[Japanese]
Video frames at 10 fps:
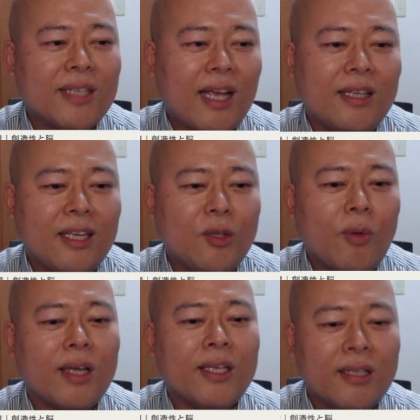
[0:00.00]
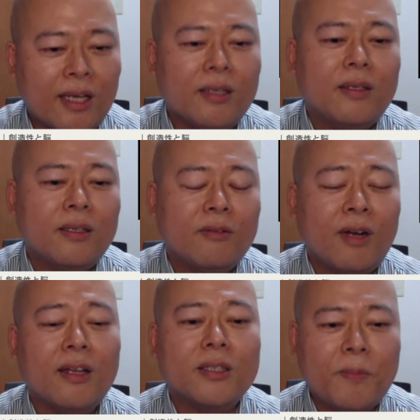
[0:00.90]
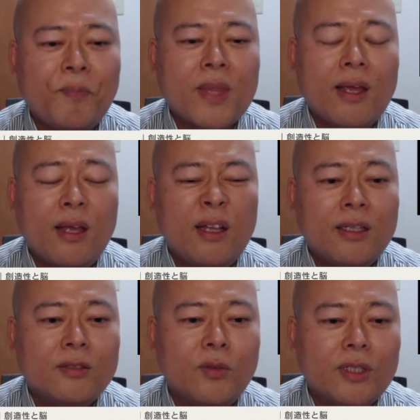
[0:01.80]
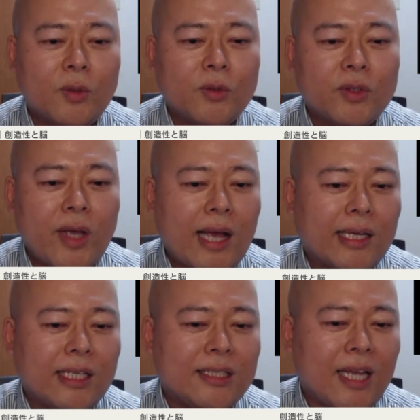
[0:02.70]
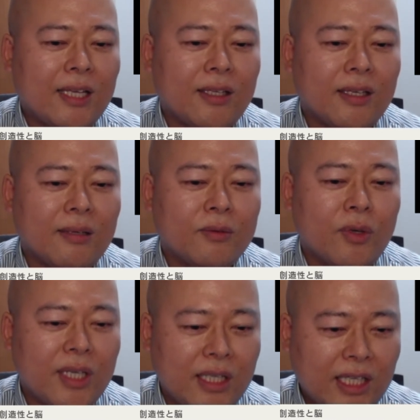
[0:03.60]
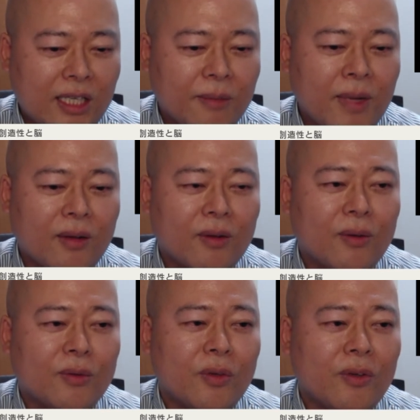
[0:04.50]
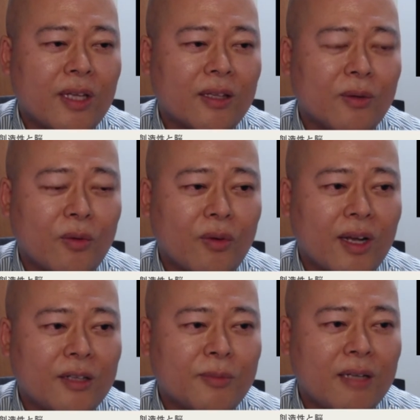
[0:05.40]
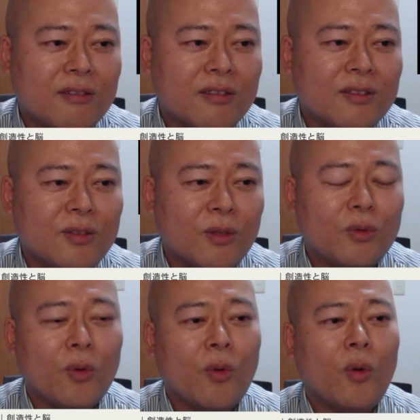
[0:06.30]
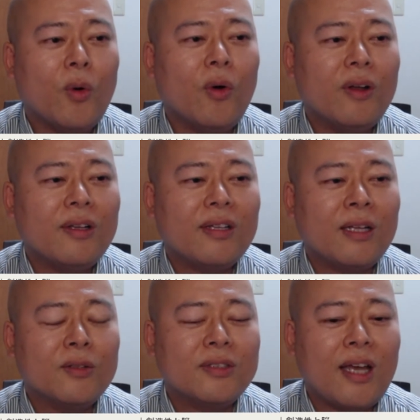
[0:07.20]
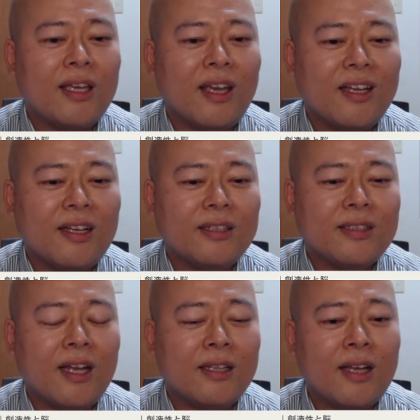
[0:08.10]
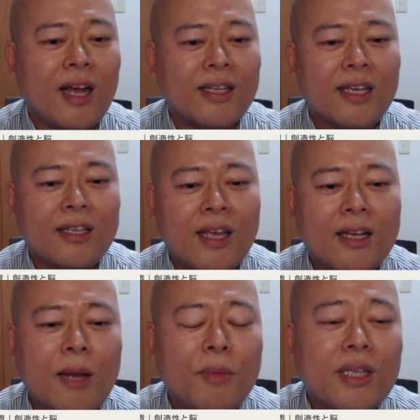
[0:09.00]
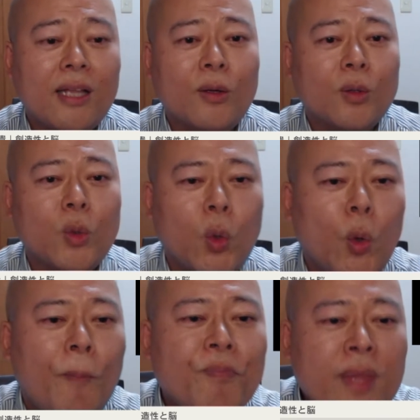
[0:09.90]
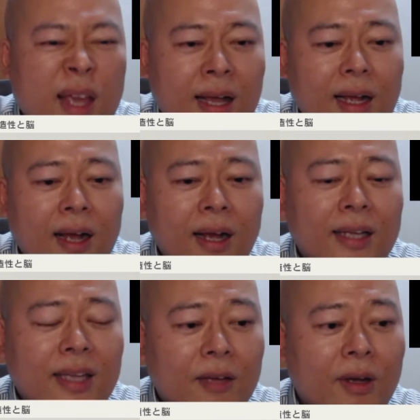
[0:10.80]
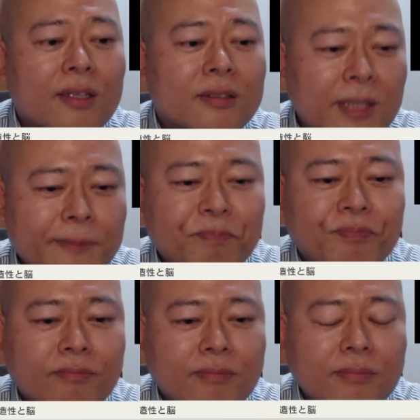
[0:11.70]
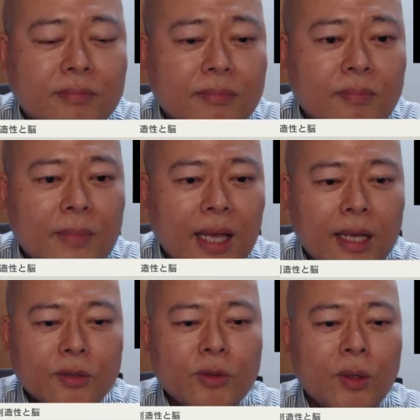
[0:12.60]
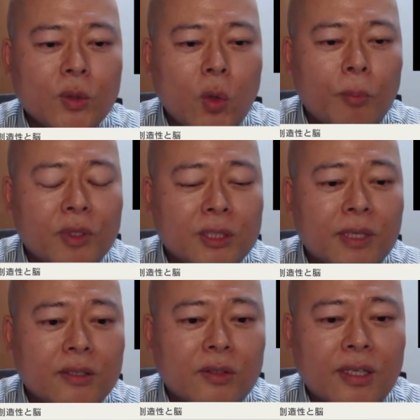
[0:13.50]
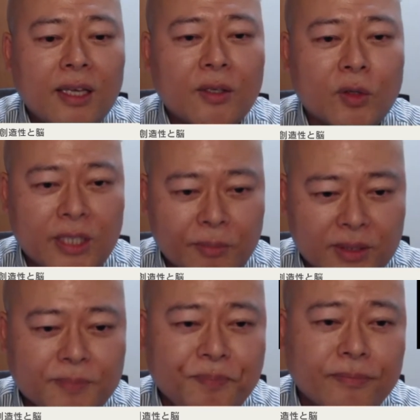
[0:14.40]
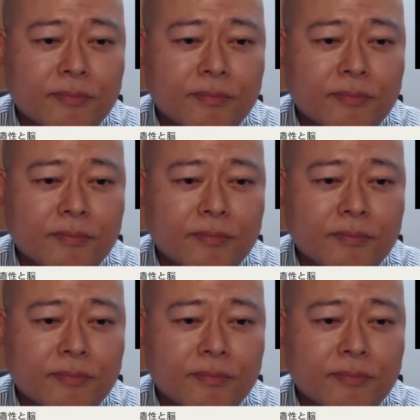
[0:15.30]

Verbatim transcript: まあ、最適とは言えないわけです。ですので、創造性を発揮したいときに、まあ、このようなところがうまくちょっとこう、あの使い、使い方ができないかみたいなことを考えたいわけですね。そういったことをモチベーションに研究をしています。